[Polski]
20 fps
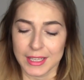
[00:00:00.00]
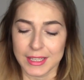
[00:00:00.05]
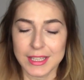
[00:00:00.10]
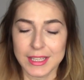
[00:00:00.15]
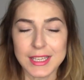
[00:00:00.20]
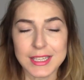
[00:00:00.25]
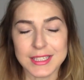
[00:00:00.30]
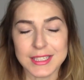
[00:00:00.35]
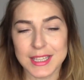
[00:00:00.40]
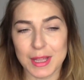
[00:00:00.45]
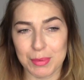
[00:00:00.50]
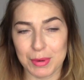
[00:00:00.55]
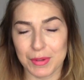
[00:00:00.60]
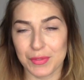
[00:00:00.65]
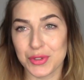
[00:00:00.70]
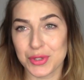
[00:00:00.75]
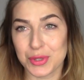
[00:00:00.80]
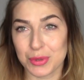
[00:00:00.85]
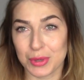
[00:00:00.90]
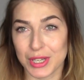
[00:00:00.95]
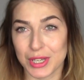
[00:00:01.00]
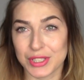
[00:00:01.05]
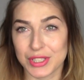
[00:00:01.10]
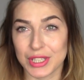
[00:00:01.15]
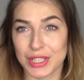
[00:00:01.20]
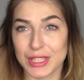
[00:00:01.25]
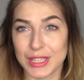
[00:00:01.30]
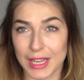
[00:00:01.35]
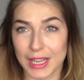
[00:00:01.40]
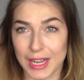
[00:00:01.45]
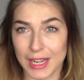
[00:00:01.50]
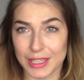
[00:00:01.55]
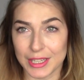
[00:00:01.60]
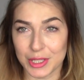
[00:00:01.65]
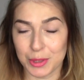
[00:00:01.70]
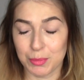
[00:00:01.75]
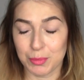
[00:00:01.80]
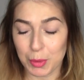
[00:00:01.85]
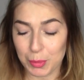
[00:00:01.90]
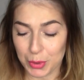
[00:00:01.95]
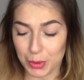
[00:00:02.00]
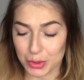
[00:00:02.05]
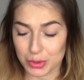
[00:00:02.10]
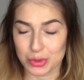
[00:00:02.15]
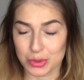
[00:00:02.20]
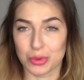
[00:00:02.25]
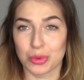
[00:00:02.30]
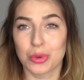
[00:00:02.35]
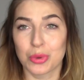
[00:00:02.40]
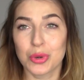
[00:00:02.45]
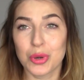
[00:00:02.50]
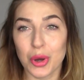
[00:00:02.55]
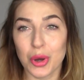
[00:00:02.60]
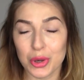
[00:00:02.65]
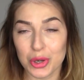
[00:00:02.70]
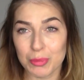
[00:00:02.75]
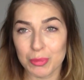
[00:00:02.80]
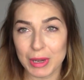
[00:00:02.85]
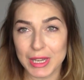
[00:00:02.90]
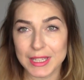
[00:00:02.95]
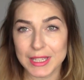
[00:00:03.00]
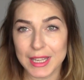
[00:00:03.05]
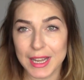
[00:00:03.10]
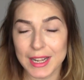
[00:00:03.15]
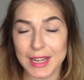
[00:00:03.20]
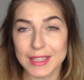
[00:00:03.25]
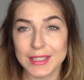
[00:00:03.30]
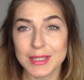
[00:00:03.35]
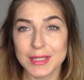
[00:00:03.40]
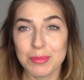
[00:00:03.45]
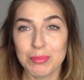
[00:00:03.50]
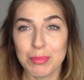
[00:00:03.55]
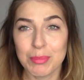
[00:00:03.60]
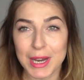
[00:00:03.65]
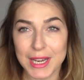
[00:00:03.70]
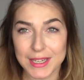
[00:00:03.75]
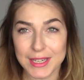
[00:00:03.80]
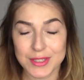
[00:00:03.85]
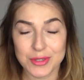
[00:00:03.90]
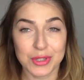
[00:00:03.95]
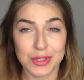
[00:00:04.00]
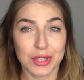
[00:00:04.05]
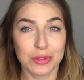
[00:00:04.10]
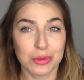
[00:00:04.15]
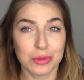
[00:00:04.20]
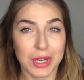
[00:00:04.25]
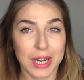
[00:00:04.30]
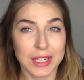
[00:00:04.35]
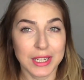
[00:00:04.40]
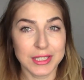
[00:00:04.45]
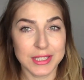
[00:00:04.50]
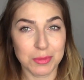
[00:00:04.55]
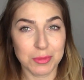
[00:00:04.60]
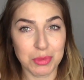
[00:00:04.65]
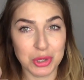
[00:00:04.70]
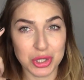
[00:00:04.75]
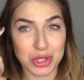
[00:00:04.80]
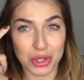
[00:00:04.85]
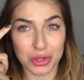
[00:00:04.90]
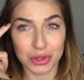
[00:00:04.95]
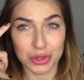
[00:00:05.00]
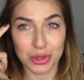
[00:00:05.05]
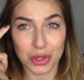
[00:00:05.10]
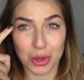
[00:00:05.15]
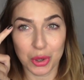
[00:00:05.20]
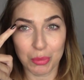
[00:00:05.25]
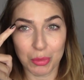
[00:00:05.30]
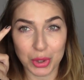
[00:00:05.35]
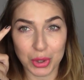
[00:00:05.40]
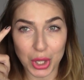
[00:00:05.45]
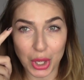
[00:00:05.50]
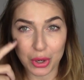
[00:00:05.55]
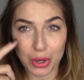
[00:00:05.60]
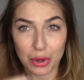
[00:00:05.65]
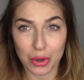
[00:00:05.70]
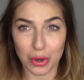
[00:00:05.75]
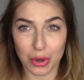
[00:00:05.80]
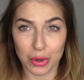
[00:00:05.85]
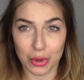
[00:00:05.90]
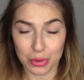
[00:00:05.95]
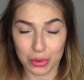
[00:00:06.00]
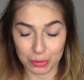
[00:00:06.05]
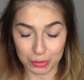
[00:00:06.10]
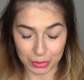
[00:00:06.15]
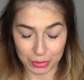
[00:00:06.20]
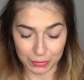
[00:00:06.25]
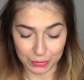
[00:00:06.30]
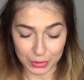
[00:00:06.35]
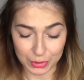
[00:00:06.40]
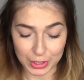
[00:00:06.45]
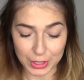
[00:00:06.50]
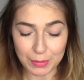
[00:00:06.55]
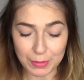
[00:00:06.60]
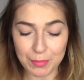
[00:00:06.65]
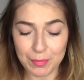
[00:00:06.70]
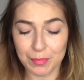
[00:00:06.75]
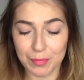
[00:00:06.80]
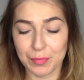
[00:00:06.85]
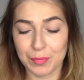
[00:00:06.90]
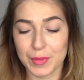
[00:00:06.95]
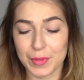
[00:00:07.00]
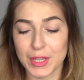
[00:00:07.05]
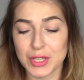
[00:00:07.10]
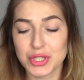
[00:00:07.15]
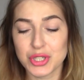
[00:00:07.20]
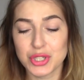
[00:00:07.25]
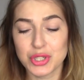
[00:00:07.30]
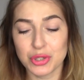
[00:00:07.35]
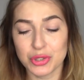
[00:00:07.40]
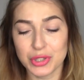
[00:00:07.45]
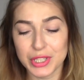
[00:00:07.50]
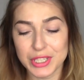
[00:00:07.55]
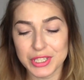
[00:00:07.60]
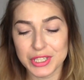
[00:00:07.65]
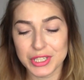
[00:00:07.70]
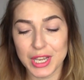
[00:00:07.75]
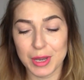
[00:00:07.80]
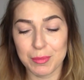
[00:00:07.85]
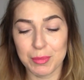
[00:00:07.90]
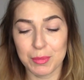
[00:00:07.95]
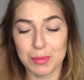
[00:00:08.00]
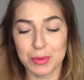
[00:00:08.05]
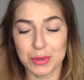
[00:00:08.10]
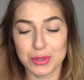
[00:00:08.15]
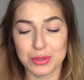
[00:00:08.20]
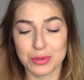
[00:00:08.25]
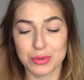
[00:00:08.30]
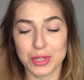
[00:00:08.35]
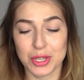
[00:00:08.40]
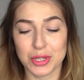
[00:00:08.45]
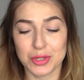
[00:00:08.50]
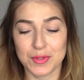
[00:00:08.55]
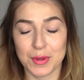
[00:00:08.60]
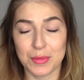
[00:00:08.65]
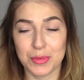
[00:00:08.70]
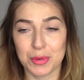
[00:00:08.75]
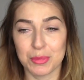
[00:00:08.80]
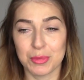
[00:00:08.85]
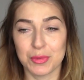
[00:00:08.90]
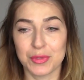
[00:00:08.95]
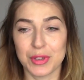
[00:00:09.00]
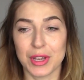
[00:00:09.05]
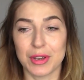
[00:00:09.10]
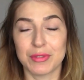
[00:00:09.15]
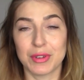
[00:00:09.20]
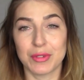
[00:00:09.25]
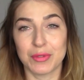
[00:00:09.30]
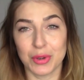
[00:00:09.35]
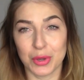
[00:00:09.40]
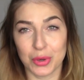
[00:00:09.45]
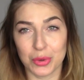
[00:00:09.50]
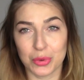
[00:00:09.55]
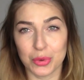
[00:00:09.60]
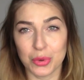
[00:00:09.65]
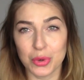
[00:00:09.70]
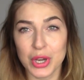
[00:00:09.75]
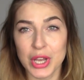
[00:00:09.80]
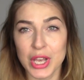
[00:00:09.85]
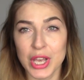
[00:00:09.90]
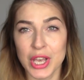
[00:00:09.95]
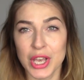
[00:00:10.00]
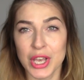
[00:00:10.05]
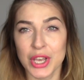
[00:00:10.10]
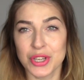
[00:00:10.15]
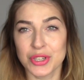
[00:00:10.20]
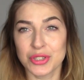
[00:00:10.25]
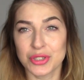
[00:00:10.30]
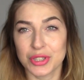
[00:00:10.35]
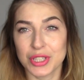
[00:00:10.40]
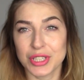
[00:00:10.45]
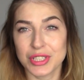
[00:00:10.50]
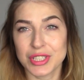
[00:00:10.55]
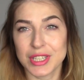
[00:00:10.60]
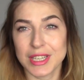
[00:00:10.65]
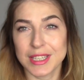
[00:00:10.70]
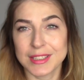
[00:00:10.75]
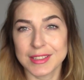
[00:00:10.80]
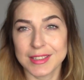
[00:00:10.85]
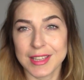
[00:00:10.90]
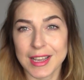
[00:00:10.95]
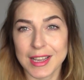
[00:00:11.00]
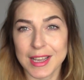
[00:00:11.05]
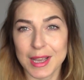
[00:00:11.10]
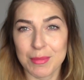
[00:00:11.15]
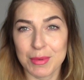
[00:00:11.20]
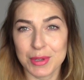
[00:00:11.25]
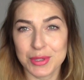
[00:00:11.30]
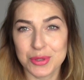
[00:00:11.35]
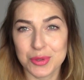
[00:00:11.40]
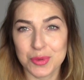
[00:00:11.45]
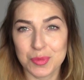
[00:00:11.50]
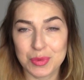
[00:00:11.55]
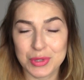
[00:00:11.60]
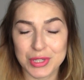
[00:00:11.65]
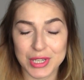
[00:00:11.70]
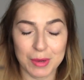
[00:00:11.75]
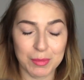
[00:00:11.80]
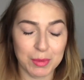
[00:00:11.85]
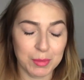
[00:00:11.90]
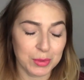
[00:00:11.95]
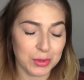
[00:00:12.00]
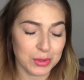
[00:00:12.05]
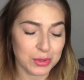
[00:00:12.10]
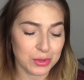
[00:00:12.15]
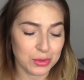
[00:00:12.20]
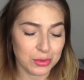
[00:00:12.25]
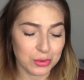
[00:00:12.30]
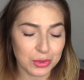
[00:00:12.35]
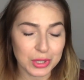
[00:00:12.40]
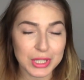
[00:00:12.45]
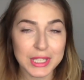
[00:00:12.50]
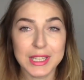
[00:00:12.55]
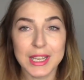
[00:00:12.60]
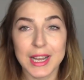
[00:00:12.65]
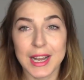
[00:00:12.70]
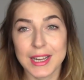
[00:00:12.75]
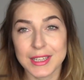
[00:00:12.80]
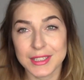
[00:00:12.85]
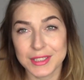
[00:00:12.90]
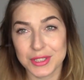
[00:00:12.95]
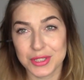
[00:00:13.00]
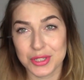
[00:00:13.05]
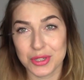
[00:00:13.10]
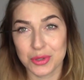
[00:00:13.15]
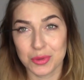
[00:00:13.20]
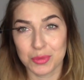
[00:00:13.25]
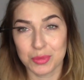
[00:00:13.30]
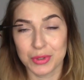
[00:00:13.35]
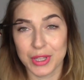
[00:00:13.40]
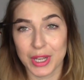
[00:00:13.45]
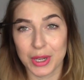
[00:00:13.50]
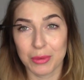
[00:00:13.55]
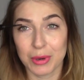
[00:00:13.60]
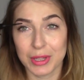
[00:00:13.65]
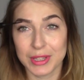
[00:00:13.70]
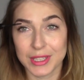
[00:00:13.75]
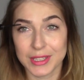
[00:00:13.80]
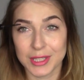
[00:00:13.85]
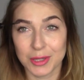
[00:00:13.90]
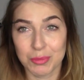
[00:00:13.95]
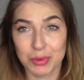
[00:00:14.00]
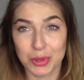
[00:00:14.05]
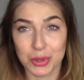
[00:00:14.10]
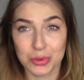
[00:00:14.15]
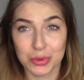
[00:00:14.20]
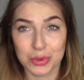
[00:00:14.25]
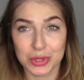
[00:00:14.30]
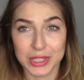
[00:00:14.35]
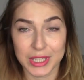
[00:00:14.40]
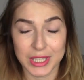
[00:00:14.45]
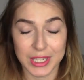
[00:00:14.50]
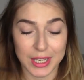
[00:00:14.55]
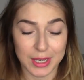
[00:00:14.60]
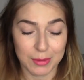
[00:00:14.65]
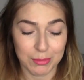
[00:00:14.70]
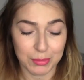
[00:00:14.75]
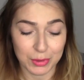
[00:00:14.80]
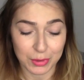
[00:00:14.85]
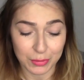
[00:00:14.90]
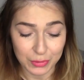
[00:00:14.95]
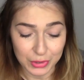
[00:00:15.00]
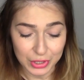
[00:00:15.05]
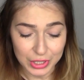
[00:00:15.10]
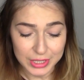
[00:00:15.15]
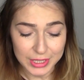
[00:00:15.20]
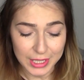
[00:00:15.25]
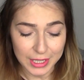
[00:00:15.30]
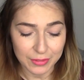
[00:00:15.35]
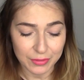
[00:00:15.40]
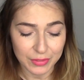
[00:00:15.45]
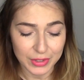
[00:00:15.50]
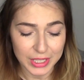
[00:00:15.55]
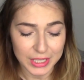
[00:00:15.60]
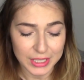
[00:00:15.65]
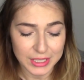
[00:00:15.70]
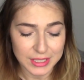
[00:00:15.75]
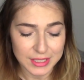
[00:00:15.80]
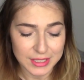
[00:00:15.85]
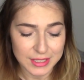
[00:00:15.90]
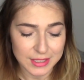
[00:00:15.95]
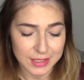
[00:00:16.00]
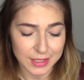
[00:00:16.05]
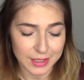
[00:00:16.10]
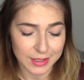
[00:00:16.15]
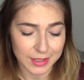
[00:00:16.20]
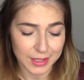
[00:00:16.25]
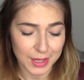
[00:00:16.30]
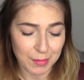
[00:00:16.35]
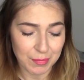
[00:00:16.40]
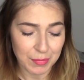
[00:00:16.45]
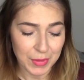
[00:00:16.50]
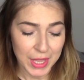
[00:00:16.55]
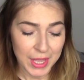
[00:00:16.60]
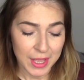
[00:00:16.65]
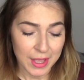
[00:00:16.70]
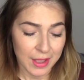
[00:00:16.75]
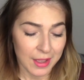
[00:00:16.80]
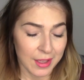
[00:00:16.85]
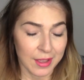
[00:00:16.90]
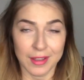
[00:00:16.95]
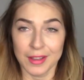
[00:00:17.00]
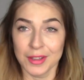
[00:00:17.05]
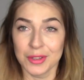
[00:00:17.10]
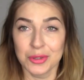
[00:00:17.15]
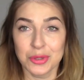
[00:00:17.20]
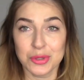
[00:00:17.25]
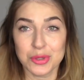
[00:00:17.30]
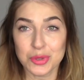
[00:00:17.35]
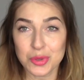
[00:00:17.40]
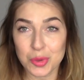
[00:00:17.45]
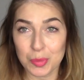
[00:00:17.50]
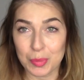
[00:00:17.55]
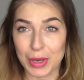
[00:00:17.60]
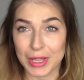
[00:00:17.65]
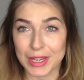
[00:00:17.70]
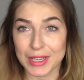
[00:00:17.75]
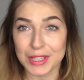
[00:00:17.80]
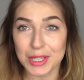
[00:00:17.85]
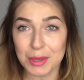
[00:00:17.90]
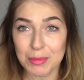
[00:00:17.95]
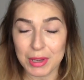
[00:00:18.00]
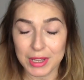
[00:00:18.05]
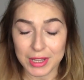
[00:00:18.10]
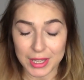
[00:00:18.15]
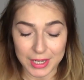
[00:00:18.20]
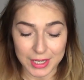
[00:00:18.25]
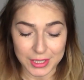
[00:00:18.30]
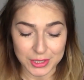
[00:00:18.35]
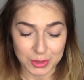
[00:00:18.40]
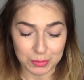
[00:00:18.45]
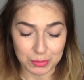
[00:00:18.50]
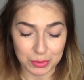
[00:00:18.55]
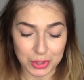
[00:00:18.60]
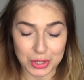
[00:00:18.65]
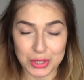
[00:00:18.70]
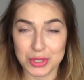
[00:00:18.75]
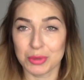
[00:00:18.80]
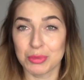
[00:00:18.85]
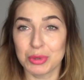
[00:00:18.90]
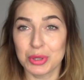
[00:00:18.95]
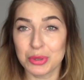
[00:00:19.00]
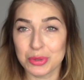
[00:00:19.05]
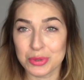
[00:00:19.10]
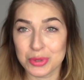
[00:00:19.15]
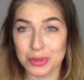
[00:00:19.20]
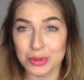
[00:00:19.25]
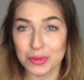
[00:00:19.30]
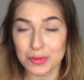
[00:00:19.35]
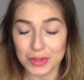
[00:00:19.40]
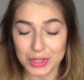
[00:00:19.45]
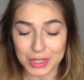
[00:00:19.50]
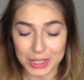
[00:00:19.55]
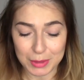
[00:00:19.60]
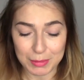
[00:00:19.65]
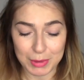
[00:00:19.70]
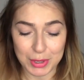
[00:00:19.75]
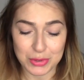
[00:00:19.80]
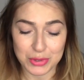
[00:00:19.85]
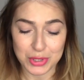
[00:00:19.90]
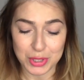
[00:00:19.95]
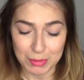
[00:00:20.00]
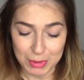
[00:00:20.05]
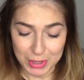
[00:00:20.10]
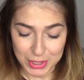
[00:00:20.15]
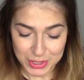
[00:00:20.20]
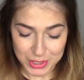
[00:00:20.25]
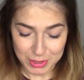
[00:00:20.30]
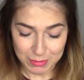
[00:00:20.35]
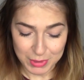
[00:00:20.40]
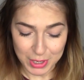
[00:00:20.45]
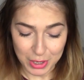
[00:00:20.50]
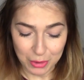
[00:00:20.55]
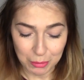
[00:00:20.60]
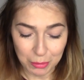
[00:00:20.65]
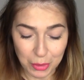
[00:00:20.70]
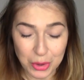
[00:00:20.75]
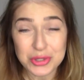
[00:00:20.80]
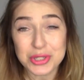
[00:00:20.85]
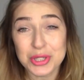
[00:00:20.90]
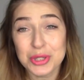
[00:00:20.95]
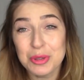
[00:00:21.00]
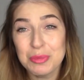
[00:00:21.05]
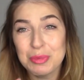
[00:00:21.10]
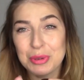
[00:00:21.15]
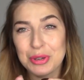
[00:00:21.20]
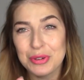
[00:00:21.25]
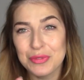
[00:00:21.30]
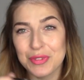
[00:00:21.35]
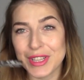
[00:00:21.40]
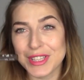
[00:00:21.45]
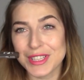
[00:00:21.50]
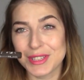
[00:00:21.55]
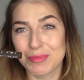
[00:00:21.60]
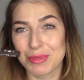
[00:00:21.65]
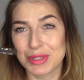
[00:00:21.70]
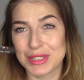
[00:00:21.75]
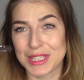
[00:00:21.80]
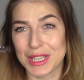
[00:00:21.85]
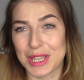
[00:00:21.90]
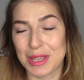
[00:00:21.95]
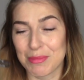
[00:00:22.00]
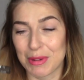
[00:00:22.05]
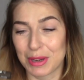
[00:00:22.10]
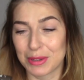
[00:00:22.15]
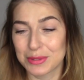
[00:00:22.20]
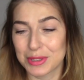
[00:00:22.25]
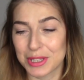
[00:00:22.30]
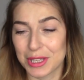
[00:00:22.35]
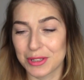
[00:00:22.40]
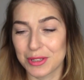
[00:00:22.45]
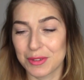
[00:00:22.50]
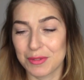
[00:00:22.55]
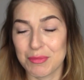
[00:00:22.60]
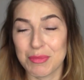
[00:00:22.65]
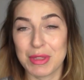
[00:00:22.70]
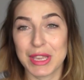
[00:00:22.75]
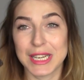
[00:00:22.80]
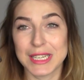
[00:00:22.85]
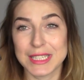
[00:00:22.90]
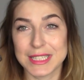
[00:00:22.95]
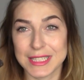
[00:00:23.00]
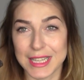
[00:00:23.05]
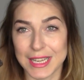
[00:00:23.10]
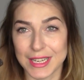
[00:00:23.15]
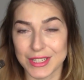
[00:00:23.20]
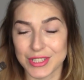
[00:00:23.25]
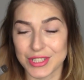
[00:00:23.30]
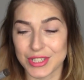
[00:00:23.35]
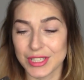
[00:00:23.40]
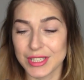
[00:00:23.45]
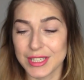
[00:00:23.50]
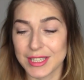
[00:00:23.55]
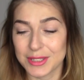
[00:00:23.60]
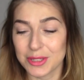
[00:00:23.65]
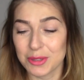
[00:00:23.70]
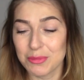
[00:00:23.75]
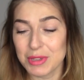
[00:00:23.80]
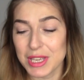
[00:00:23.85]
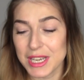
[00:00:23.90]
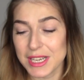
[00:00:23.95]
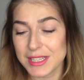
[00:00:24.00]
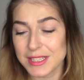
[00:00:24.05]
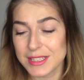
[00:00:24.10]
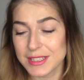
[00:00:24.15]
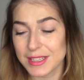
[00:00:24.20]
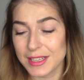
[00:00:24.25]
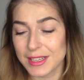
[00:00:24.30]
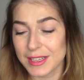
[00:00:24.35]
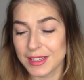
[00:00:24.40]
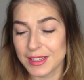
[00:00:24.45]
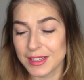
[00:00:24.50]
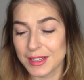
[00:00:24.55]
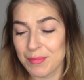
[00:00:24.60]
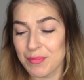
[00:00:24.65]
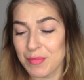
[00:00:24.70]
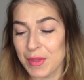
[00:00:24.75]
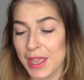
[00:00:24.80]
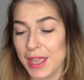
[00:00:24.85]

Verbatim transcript: Jest naprawdę, słuchajcie, idealny. Po prostu kolor ma idealny, bardzo naturalny, zbliżony do mojego koloru brwi. Szczoteczka po prostu, ja już Wam to mówiłam we vlogu, szczoteczka taka maciupcia, po prostu idealnie się nią nakłada ten produkt na brwi, tak więc... E, super, nie ma na razie póki co minusów i chyba już nie będzie miał. Może to opakowanie, bo jest takie malutkie, nie wiem na ile starczy. Natomiast e,